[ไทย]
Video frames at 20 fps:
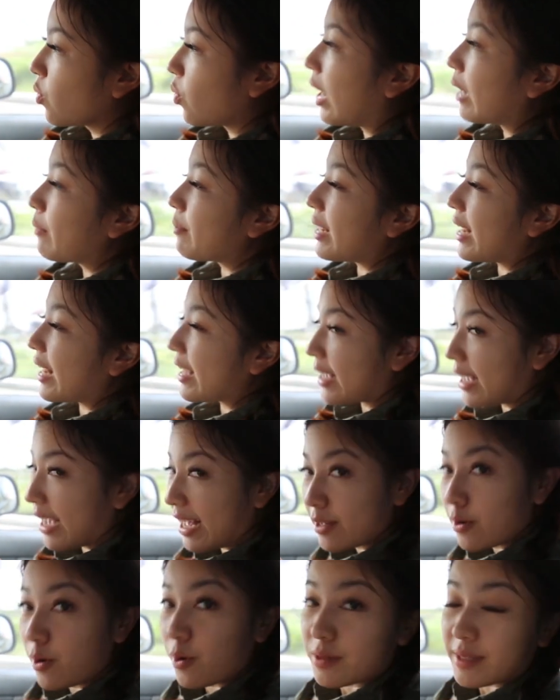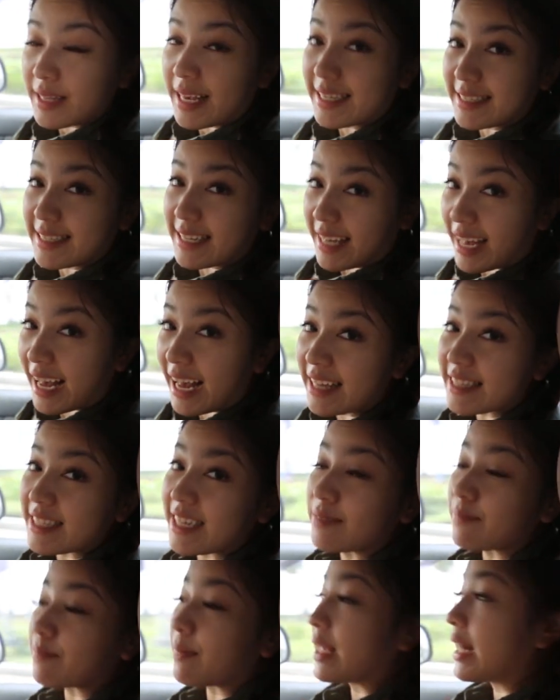ความอลังการของเทศกาล
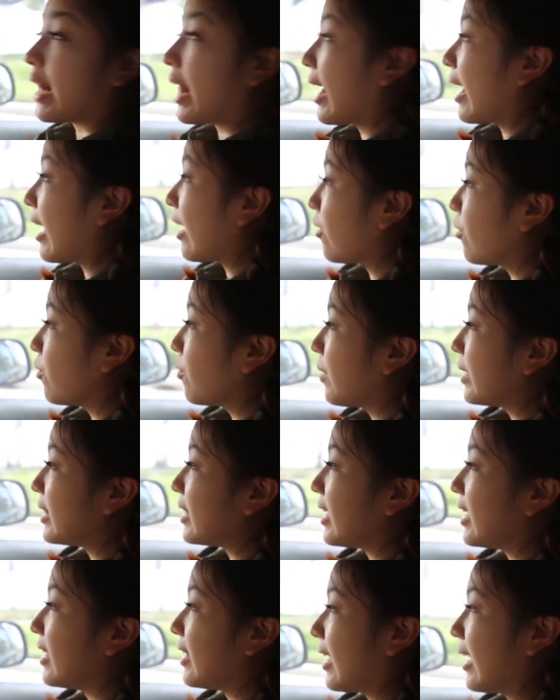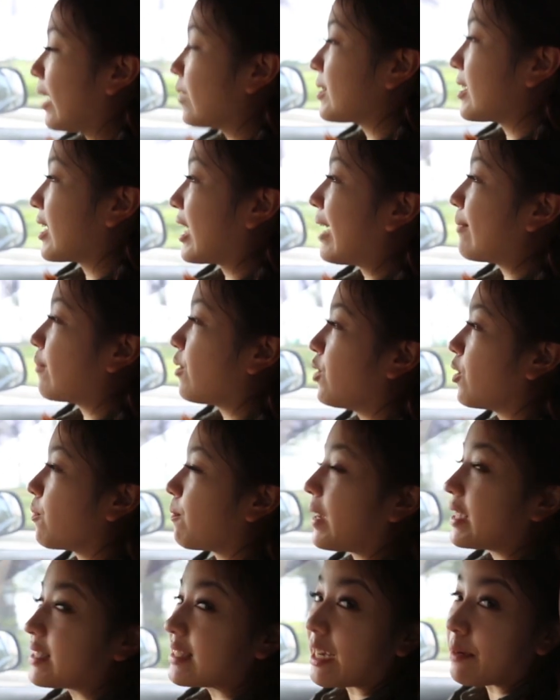กันไปแล้ว วันนี้เดี๋ยวเราจะขับรถออก
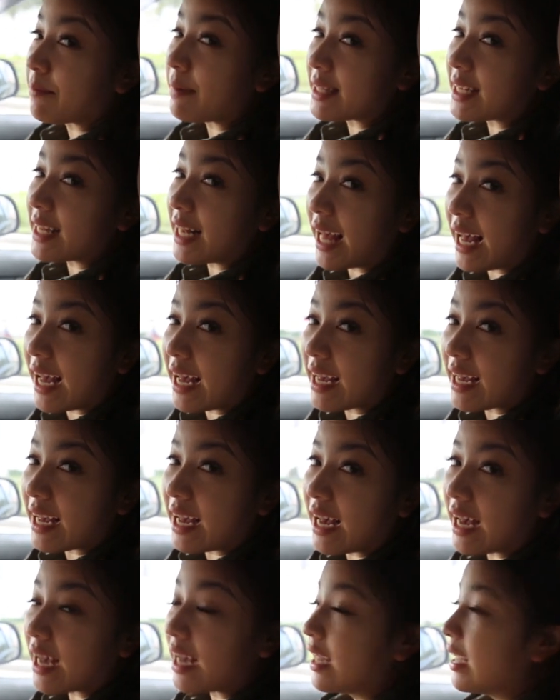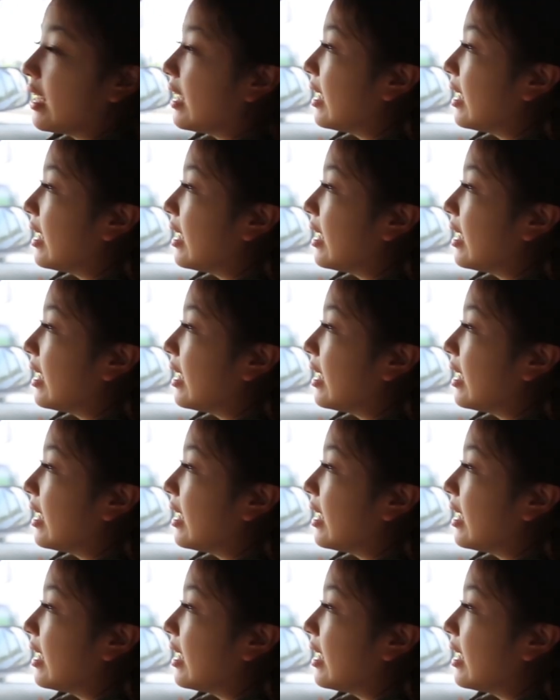ไปจากมานิลาค่ะ